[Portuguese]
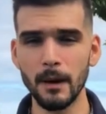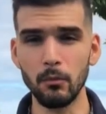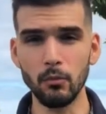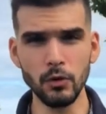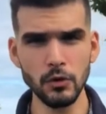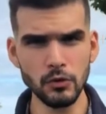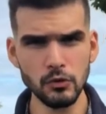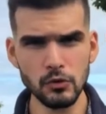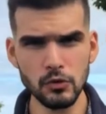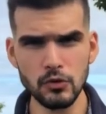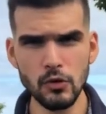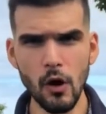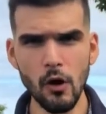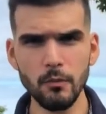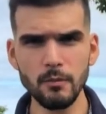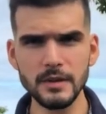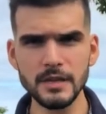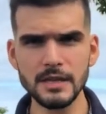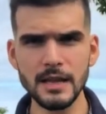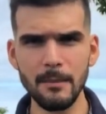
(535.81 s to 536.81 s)
Muitos
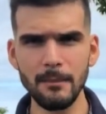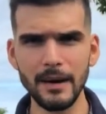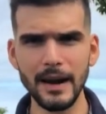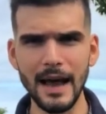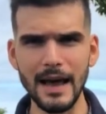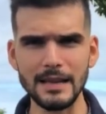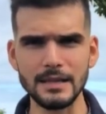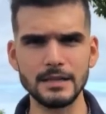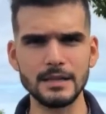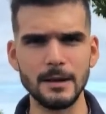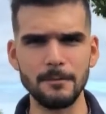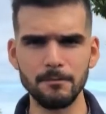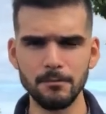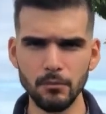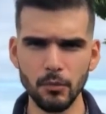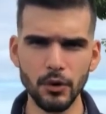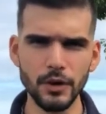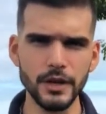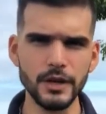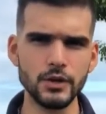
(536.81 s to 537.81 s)
golpes na praça.
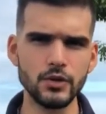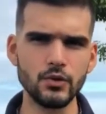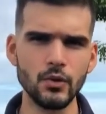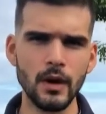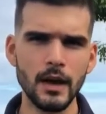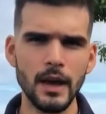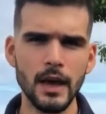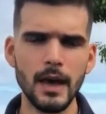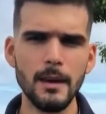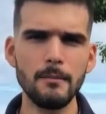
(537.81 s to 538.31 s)
Por isso,